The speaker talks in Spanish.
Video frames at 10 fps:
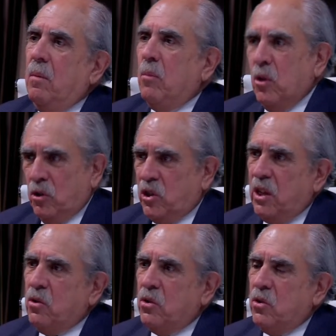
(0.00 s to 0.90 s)

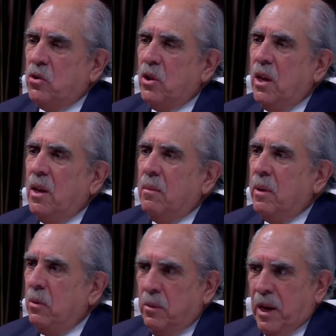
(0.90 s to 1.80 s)
Modositos,
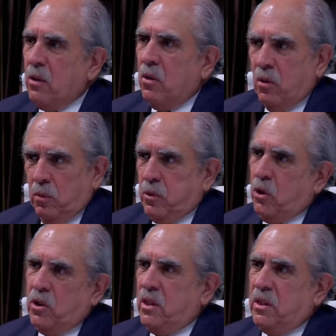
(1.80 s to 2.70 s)
pero bien
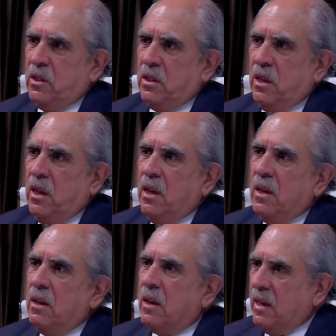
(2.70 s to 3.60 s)
corruptotes.
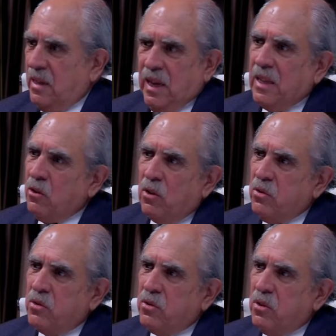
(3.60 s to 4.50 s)
Que así eran
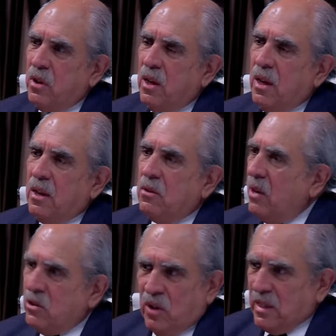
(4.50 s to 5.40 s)
todos. No,
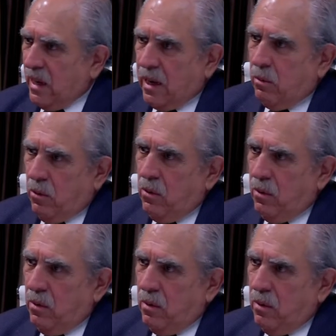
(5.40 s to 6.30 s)
eso ya se acabó.
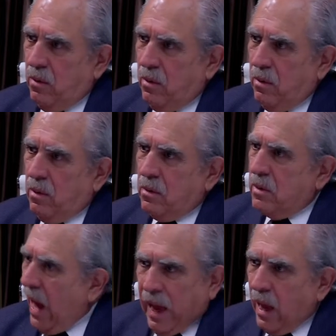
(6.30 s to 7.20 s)
¿Sí? Ya.